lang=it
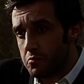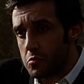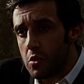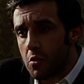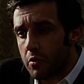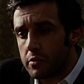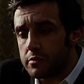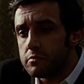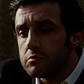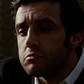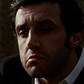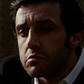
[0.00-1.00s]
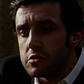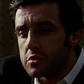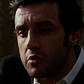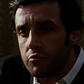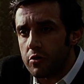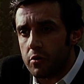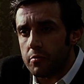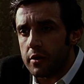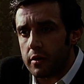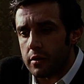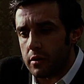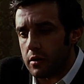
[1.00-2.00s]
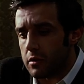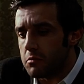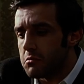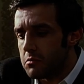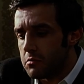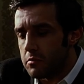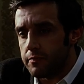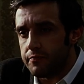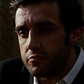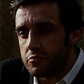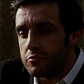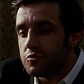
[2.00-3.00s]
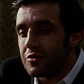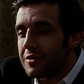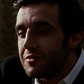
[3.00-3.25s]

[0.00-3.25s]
No, schifo no, perché cioè,